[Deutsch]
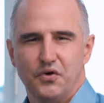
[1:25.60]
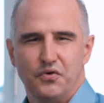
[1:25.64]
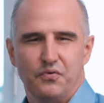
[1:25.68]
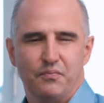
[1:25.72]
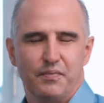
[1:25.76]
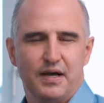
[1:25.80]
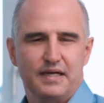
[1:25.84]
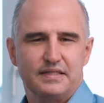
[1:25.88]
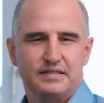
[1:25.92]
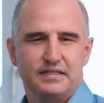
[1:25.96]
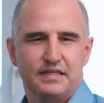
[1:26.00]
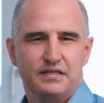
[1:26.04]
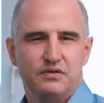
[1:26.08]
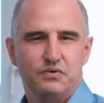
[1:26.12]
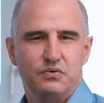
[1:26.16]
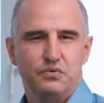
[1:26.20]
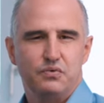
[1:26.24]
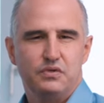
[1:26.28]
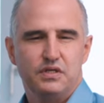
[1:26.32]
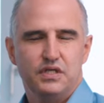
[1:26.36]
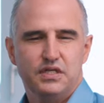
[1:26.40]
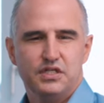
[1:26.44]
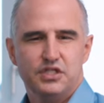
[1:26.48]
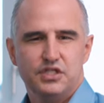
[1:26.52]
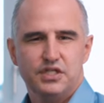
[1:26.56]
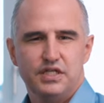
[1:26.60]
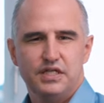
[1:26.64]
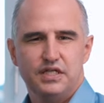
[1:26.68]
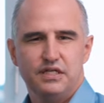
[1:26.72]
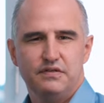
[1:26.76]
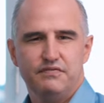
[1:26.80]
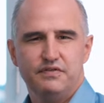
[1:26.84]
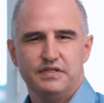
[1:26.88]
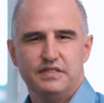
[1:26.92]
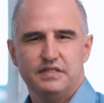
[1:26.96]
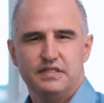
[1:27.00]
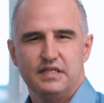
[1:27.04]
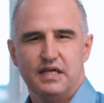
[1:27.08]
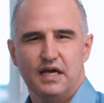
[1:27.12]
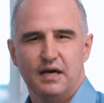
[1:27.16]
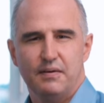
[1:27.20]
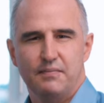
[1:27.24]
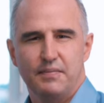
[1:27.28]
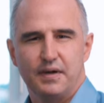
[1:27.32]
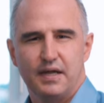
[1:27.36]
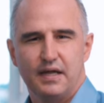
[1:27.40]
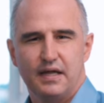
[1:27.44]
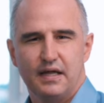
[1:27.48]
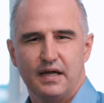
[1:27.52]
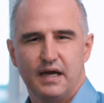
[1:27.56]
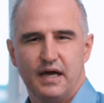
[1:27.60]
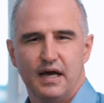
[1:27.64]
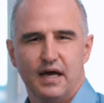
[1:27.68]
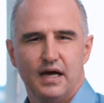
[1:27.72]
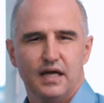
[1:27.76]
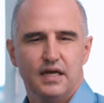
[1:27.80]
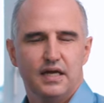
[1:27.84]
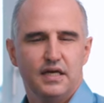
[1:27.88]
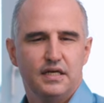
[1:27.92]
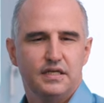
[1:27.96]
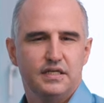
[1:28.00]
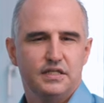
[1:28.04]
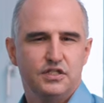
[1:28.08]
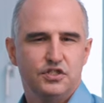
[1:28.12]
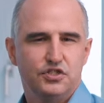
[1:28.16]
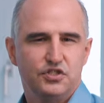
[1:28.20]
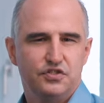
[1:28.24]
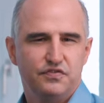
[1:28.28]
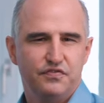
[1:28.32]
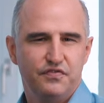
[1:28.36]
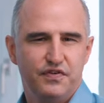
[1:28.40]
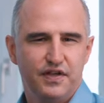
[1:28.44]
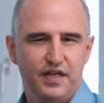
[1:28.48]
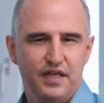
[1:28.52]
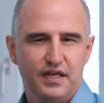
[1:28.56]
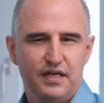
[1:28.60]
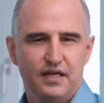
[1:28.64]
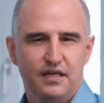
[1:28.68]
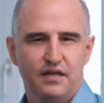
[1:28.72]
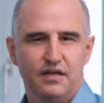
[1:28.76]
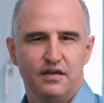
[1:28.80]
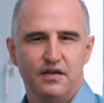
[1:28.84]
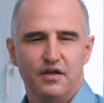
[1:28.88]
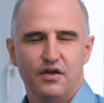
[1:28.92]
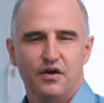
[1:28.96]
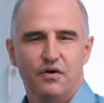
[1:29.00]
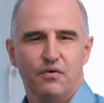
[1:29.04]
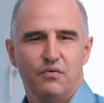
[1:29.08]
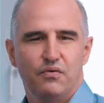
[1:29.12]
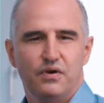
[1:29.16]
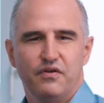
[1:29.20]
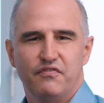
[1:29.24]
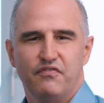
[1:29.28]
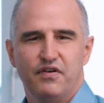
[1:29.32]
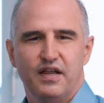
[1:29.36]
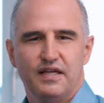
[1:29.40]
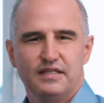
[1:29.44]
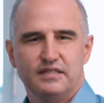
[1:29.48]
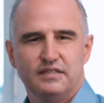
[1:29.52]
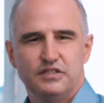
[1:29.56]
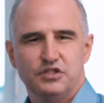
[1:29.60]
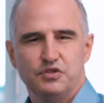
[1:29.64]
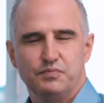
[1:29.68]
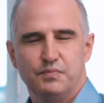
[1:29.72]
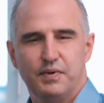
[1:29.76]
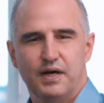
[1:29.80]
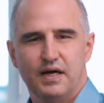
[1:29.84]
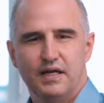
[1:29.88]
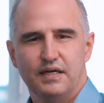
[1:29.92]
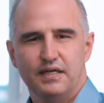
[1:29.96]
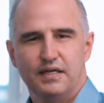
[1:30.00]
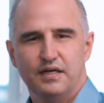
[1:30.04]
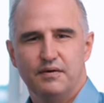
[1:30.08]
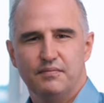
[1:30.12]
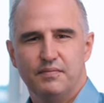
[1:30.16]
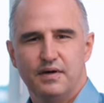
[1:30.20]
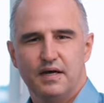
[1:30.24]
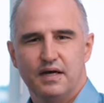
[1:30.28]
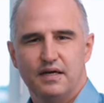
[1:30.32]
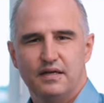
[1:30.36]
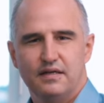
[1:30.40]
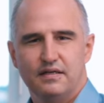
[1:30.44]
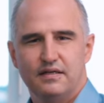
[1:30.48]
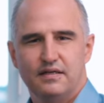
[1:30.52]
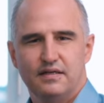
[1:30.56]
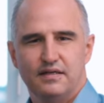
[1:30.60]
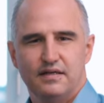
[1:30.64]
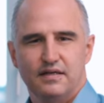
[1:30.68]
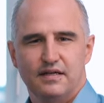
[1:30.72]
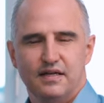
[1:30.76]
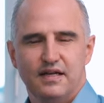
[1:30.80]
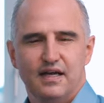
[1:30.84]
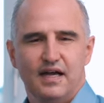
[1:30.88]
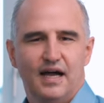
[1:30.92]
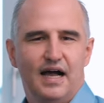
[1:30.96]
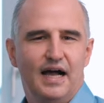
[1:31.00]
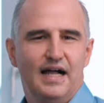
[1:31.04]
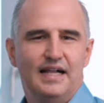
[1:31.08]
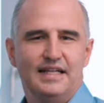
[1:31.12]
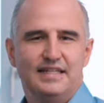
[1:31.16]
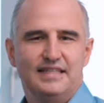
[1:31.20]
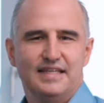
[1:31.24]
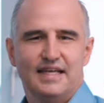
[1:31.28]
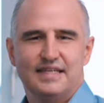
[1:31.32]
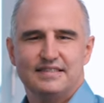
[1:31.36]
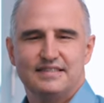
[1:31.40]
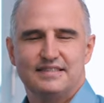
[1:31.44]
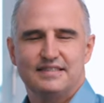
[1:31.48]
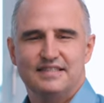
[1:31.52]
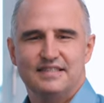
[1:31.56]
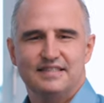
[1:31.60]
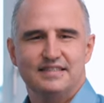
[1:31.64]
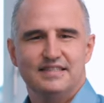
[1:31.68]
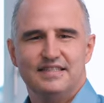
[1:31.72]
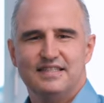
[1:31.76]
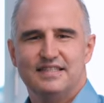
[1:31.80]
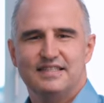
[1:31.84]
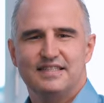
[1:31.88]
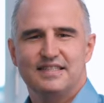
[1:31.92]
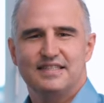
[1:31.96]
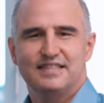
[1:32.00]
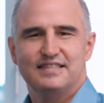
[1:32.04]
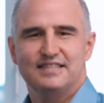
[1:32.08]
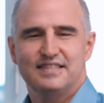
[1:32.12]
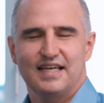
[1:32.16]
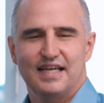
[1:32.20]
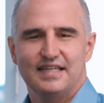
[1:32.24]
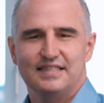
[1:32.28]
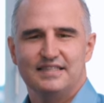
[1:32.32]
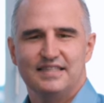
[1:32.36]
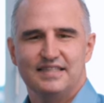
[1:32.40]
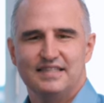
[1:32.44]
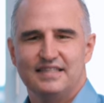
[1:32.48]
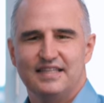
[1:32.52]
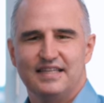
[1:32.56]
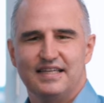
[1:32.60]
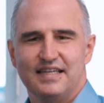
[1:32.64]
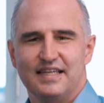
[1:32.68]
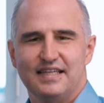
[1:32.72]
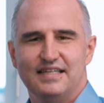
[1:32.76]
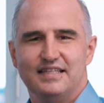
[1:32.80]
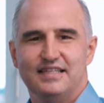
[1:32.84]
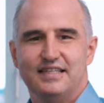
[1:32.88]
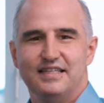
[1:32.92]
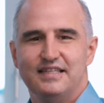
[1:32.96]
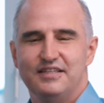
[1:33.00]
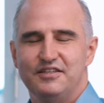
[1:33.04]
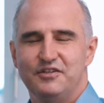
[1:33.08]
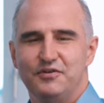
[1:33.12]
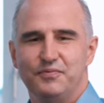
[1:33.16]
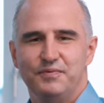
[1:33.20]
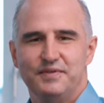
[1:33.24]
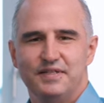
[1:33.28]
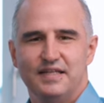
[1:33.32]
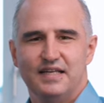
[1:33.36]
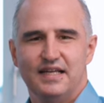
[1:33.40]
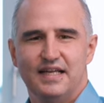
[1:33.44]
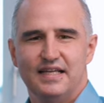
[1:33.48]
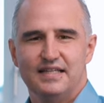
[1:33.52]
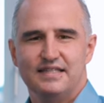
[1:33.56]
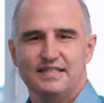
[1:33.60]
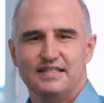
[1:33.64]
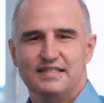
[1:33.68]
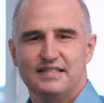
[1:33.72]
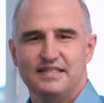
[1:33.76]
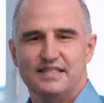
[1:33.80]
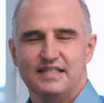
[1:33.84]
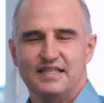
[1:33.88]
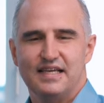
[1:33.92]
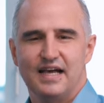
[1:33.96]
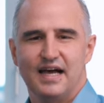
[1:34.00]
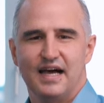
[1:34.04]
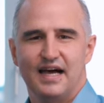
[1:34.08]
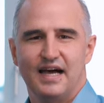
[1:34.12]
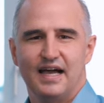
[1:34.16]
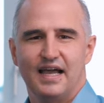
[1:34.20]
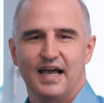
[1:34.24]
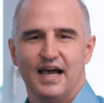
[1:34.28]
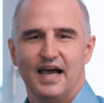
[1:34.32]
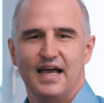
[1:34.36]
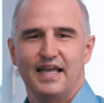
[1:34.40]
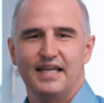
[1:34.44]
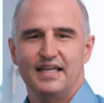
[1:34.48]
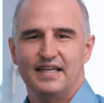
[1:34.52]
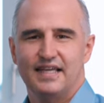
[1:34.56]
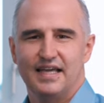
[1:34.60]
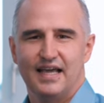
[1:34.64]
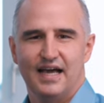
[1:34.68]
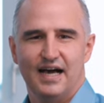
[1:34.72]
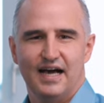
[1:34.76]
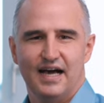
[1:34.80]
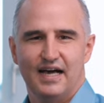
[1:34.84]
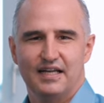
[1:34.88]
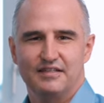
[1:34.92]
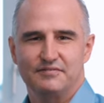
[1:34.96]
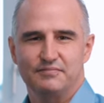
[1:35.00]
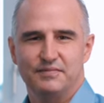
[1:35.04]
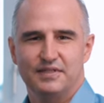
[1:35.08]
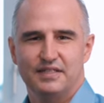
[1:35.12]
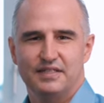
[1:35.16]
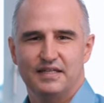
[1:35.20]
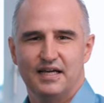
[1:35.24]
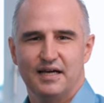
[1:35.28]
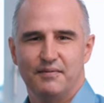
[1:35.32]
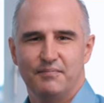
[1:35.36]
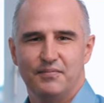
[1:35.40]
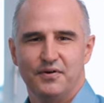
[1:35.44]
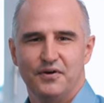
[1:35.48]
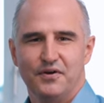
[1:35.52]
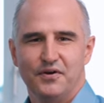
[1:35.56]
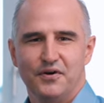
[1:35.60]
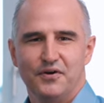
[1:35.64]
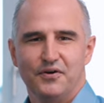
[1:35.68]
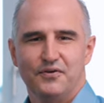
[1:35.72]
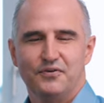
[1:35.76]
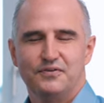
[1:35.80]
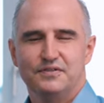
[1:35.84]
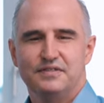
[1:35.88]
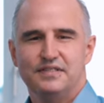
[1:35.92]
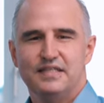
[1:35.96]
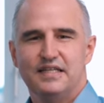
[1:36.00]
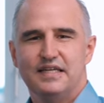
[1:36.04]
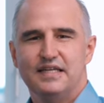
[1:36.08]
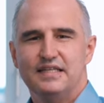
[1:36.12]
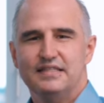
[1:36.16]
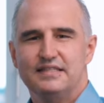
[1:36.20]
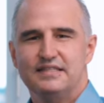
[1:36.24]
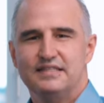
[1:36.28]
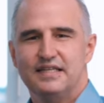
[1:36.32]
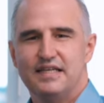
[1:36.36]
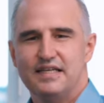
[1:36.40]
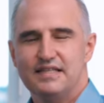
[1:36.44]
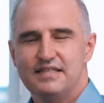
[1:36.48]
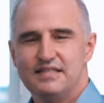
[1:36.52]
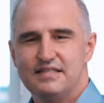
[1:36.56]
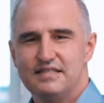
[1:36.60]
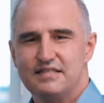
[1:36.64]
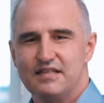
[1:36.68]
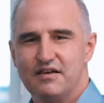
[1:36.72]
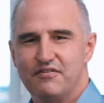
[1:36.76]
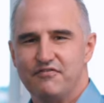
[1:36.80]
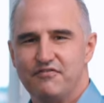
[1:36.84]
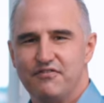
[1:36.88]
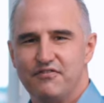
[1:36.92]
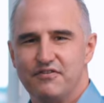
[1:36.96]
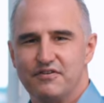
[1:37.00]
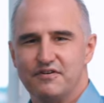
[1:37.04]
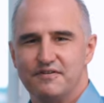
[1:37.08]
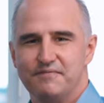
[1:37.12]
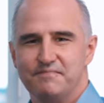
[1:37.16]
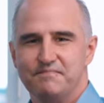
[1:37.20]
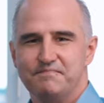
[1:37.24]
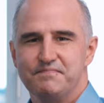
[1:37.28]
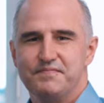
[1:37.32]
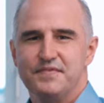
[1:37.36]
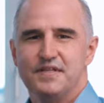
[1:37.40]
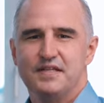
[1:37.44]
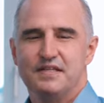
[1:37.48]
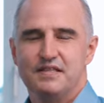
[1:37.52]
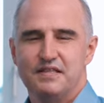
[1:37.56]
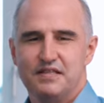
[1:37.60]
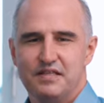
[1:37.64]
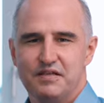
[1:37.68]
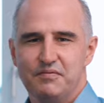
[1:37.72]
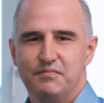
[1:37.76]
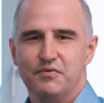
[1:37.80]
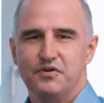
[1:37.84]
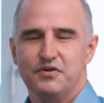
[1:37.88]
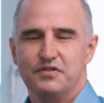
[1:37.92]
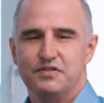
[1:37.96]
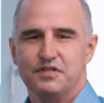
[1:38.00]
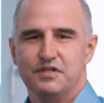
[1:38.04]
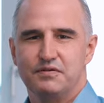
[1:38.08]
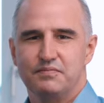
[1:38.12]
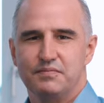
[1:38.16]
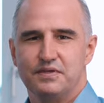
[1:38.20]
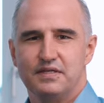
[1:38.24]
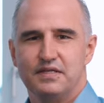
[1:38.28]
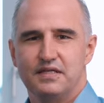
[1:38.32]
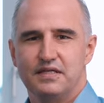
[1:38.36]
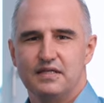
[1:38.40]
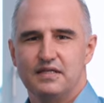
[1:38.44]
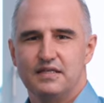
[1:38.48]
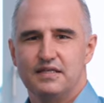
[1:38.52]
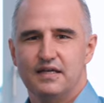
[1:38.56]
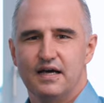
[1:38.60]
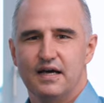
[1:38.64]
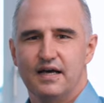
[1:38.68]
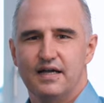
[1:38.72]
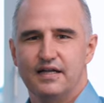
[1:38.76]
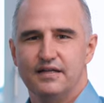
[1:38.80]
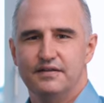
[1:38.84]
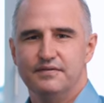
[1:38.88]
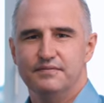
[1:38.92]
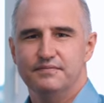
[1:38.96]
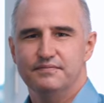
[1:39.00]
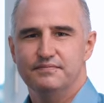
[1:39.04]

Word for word: Und macht es einen Unterschied, wie es die Amerikaner, die Schweden oder vielleicht die Spanier machen? All das sind interessante Dinge, die ich über die letzten Jahre eingeatmet habe. Und die Essenz davon, die möchte ich mit Ihnen teilen.